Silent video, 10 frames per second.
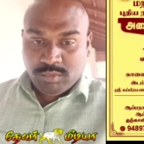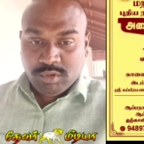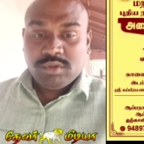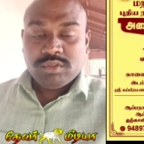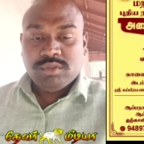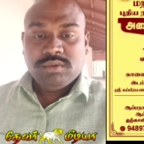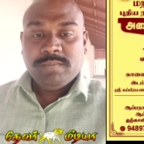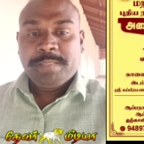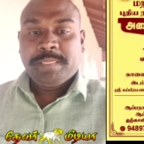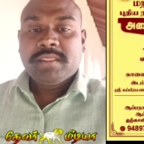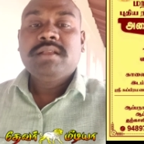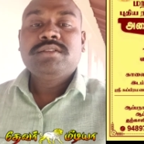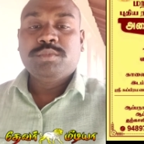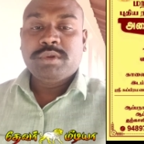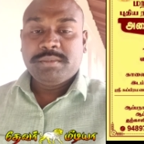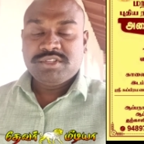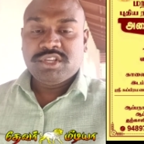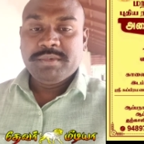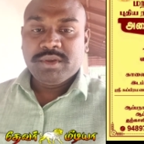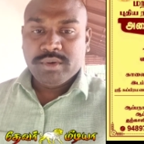மூலவத்தூர் சுப்பிரமணிய
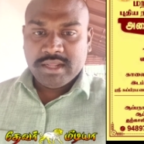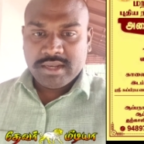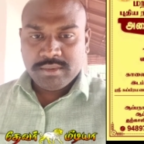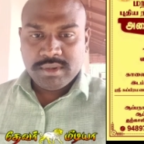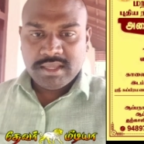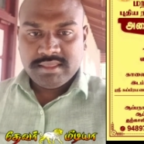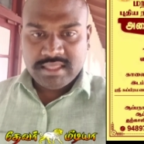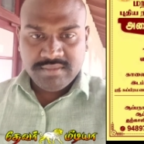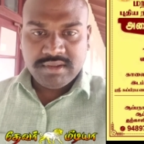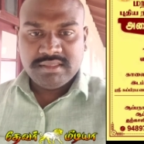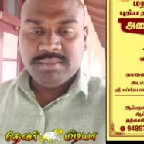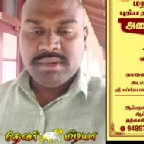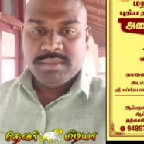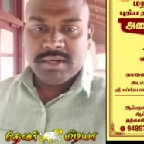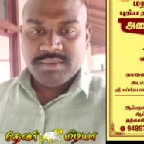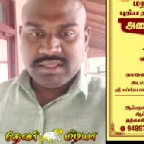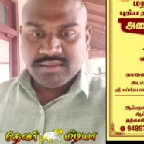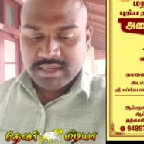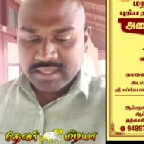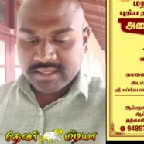சுவாமி கோயில் அருகில் உள்ள தேவர் திருமண
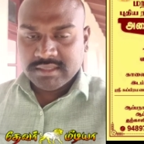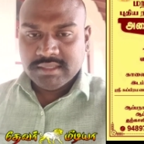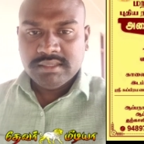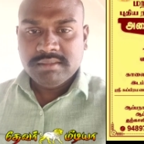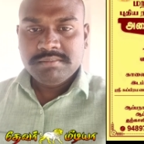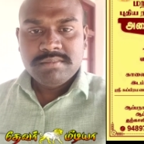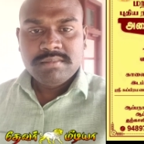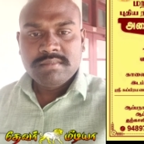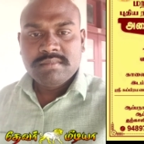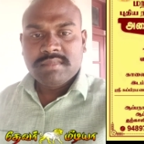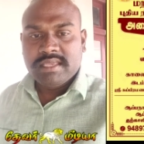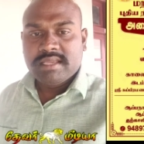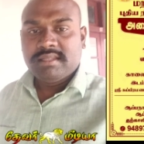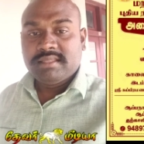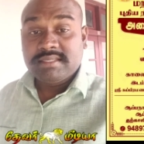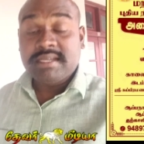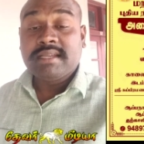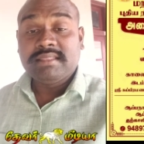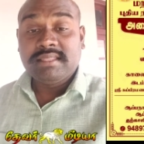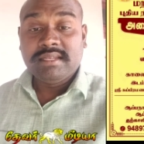மண்டபத்துக்கு வருகிறது என்று நீங்கள் இந்த
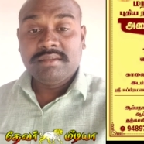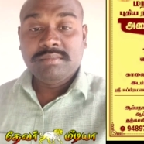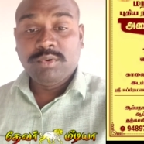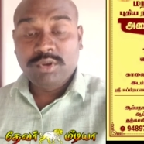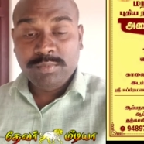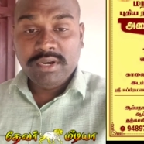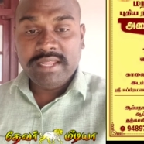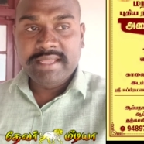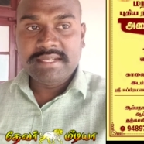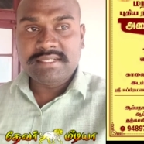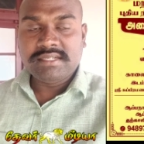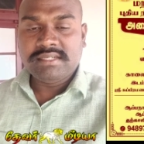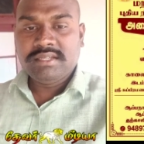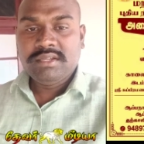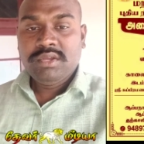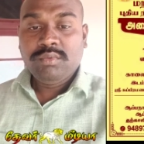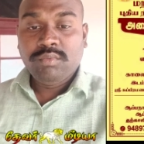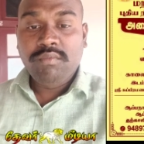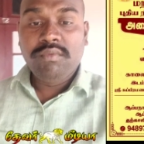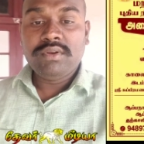சங்கத்தின் பொறுப்புகளை ஏற்று
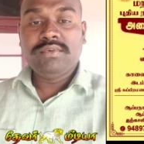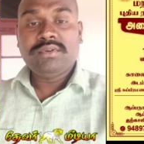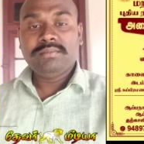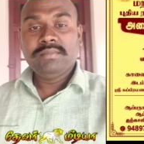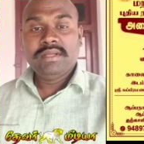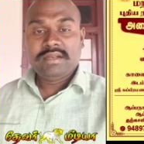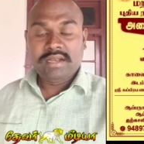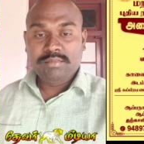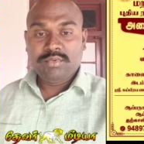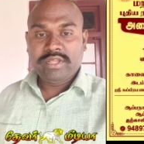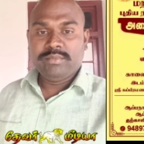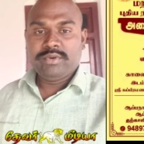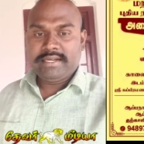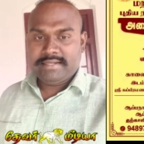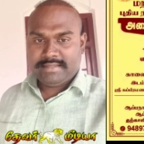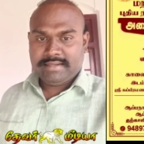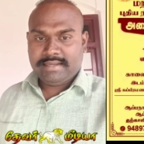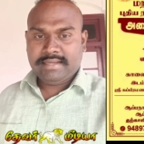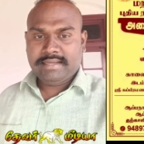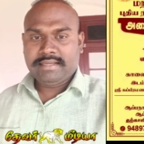ஒவ்வொருவரும் நம்முடைய
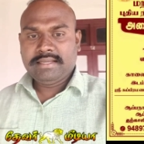முன்னேற்றத்திற்காக